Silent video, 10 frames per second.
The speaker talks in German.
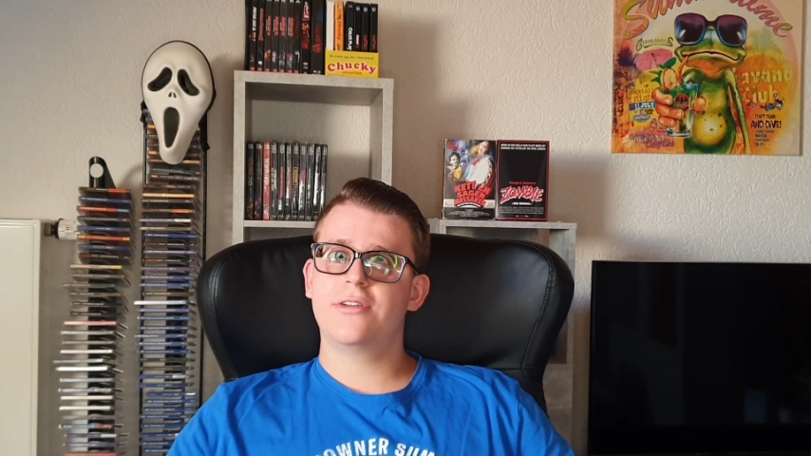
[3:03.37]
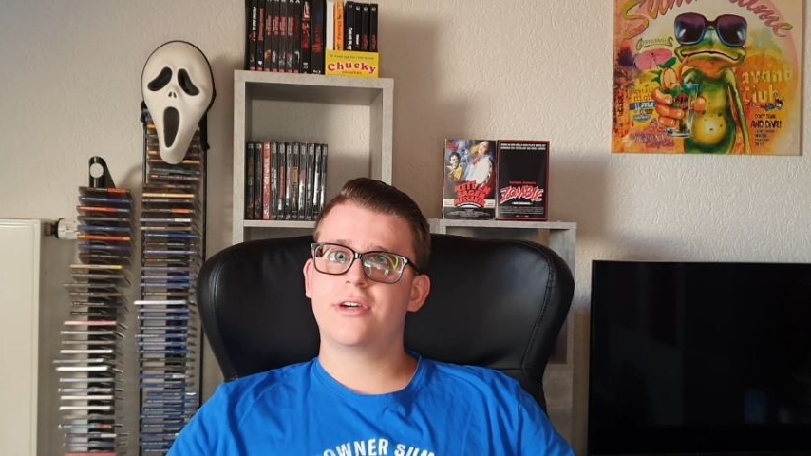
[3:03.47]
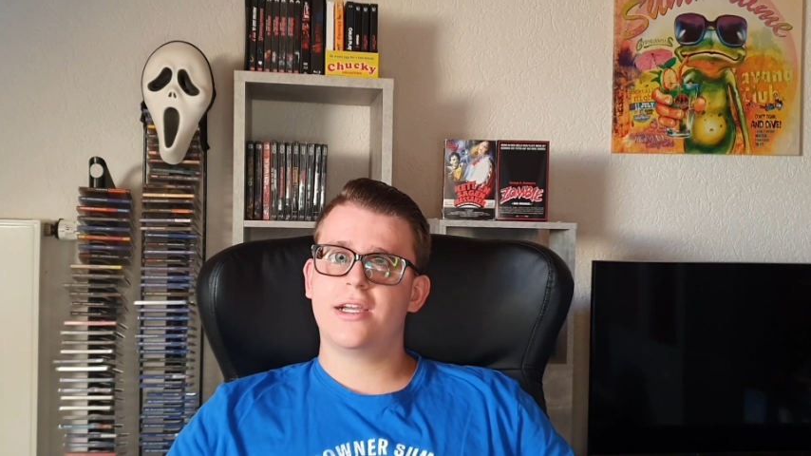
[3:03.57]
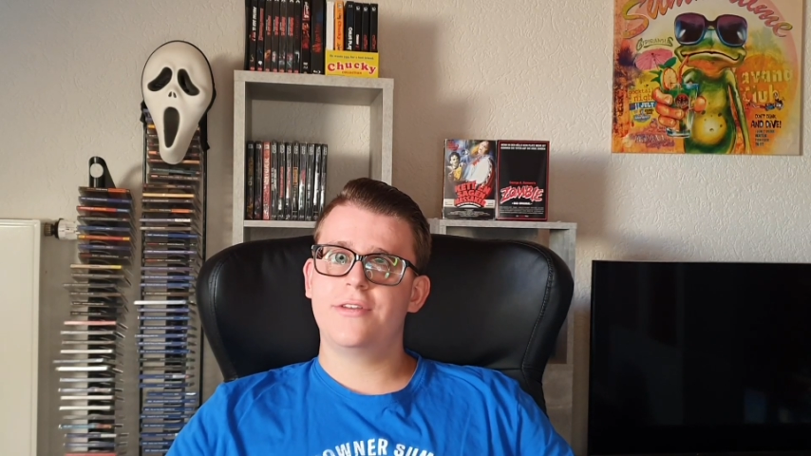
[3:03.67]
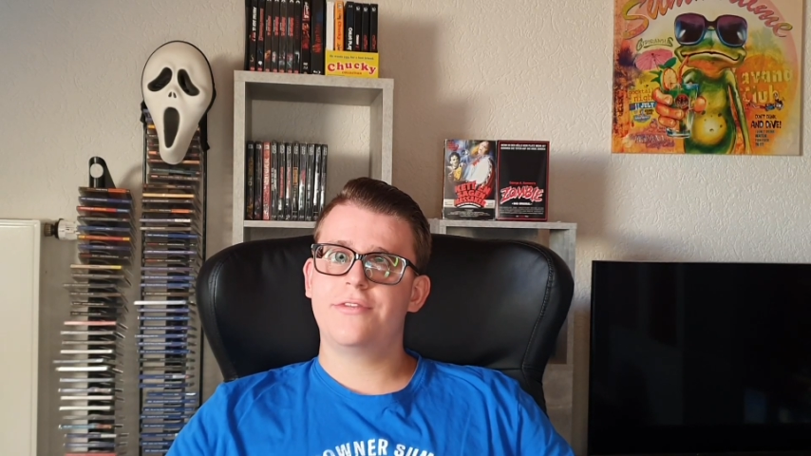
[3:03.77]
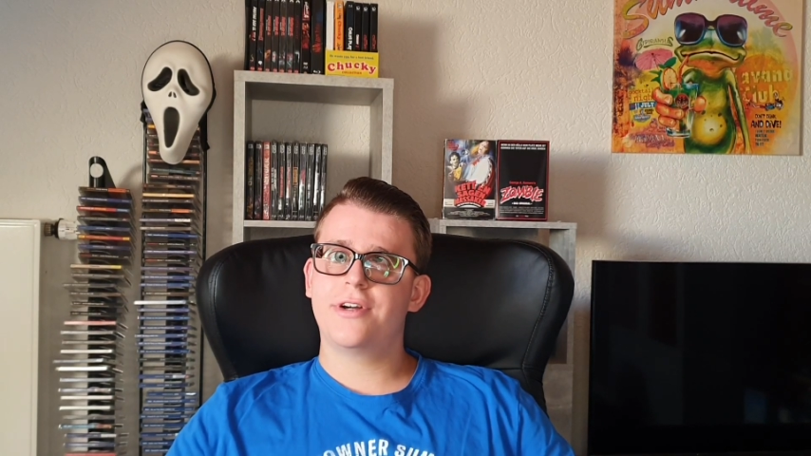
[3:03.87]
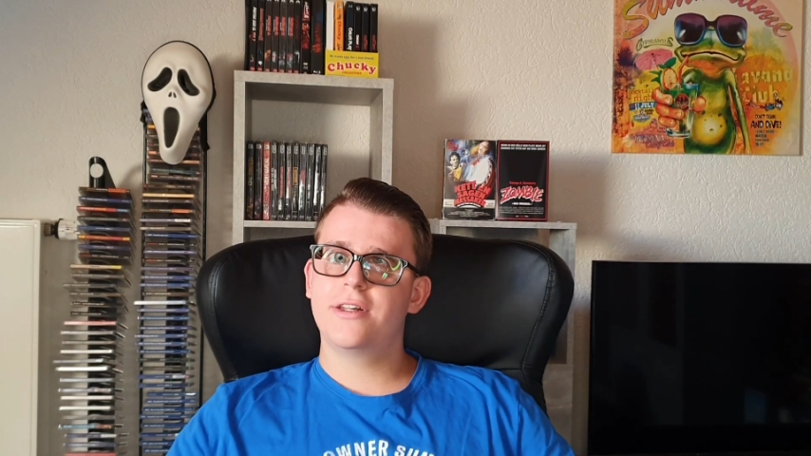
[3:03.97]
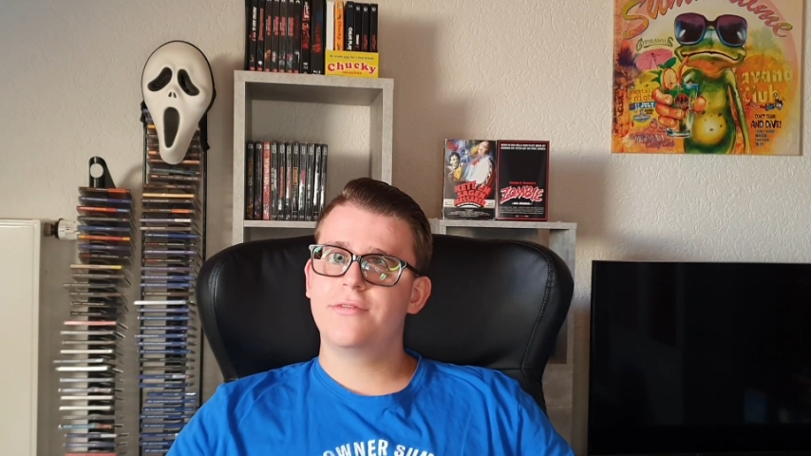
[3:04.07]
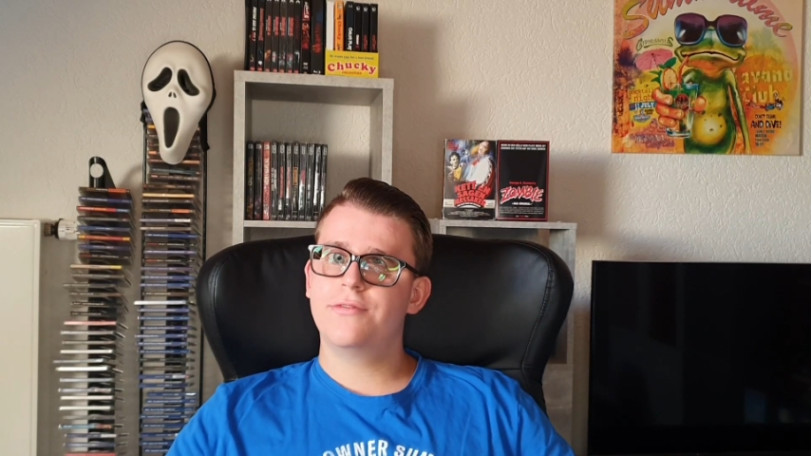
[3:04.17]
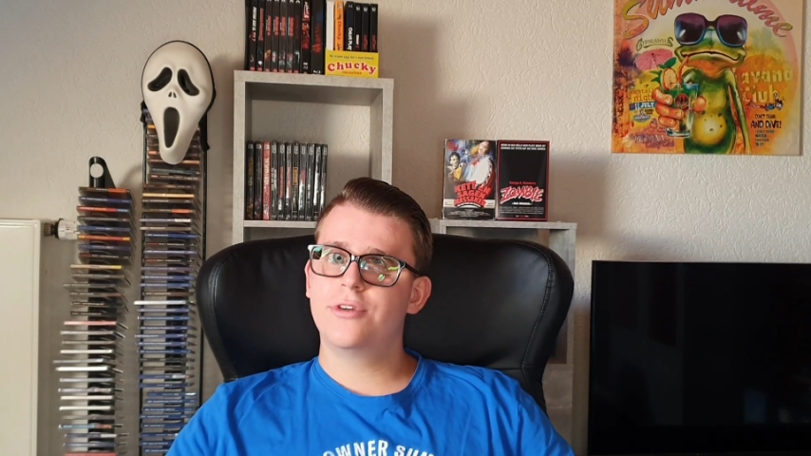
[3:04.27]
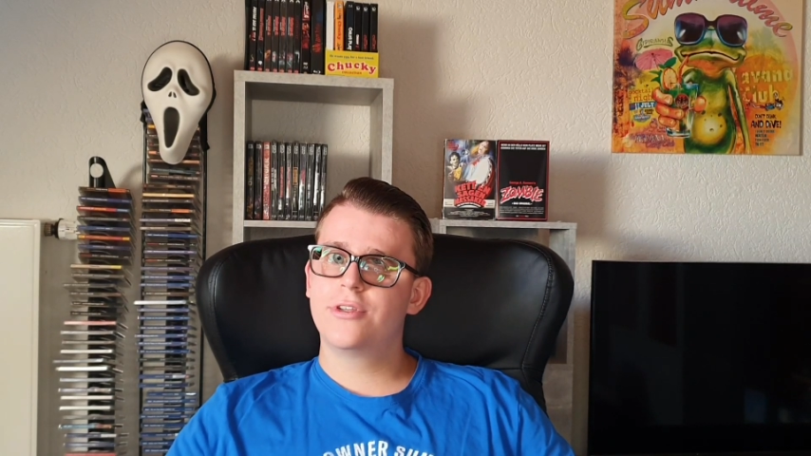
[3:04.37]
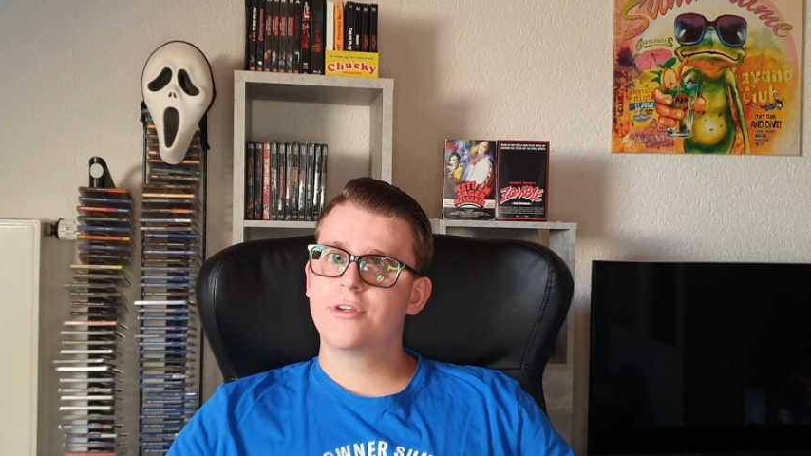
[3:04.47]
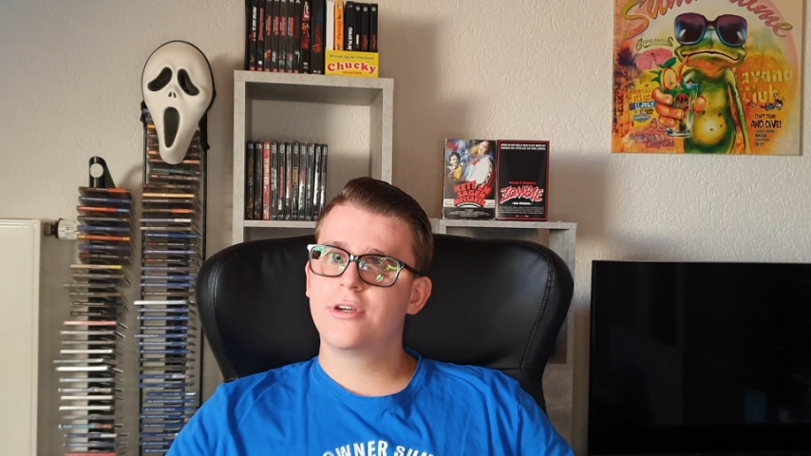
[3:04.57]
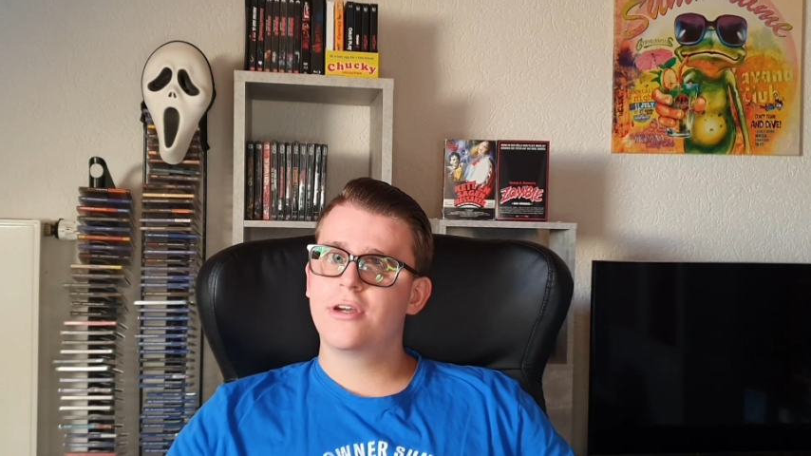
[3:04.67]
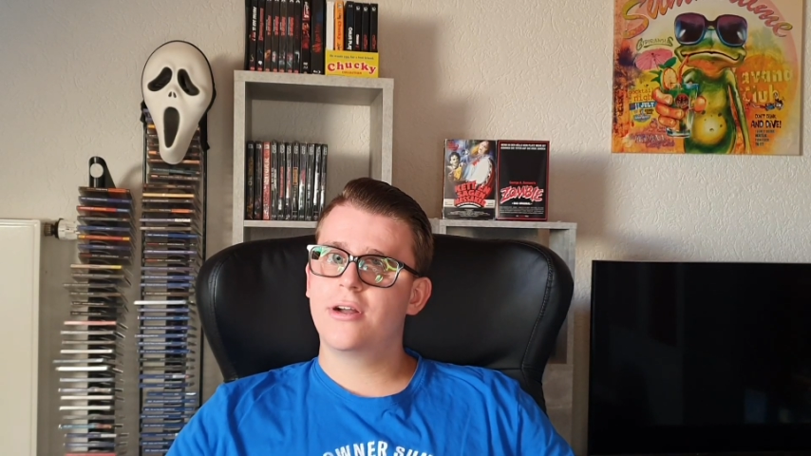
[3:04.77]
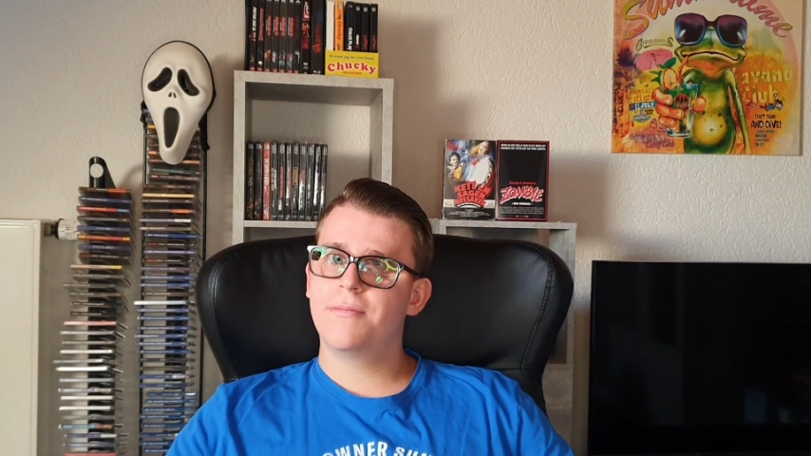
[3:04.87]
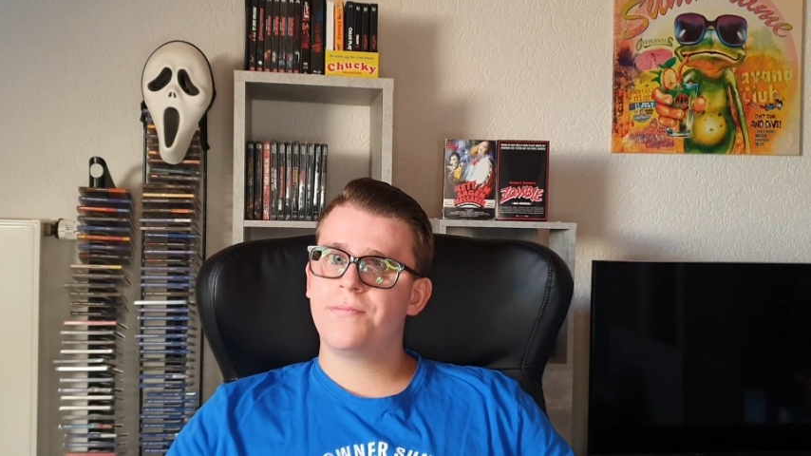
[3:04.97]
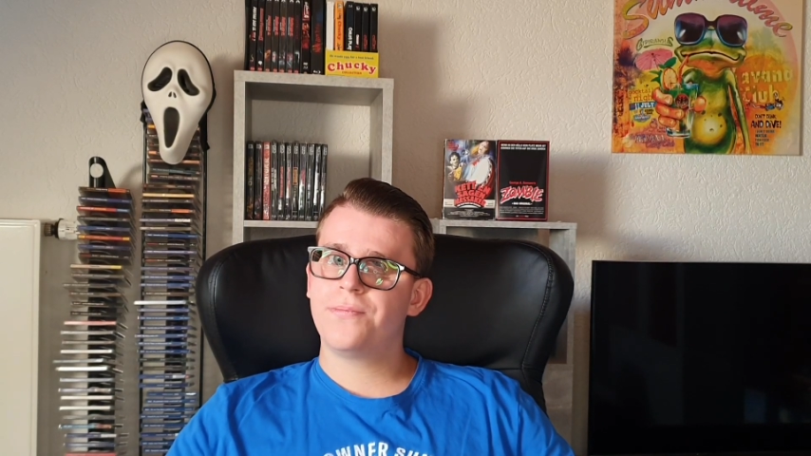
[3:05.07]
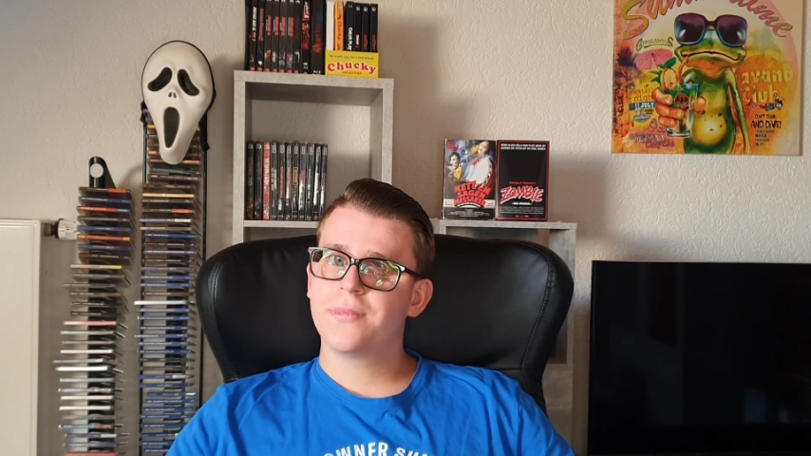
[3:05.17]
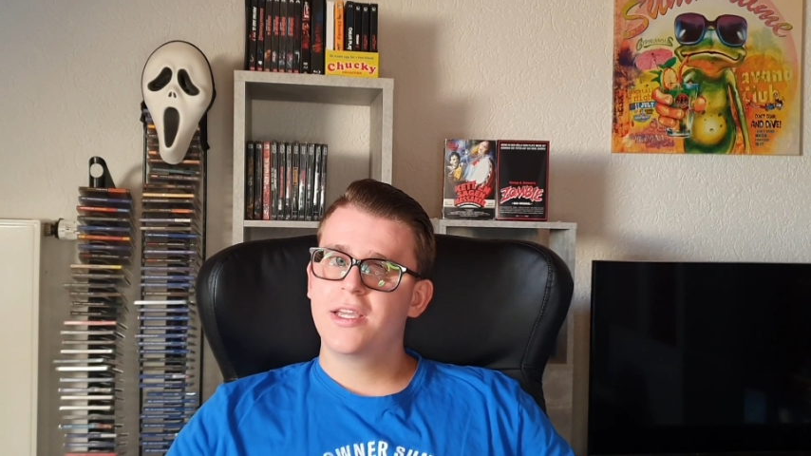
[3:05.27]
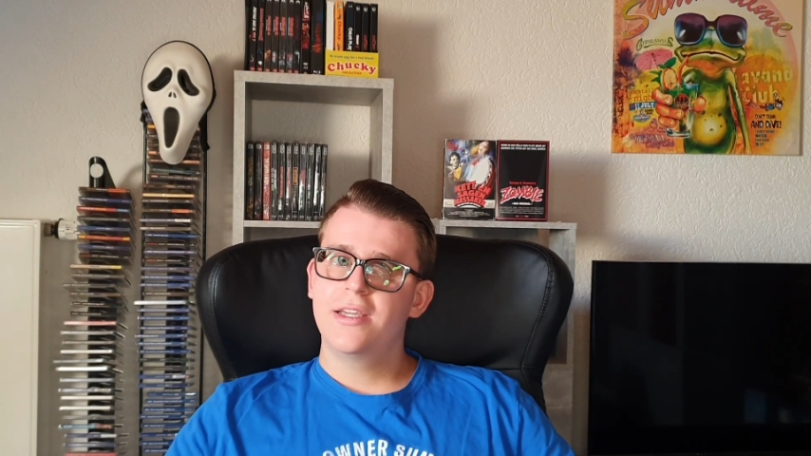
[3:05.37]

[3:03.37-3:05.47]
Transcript: noch einfallen würde, ähm,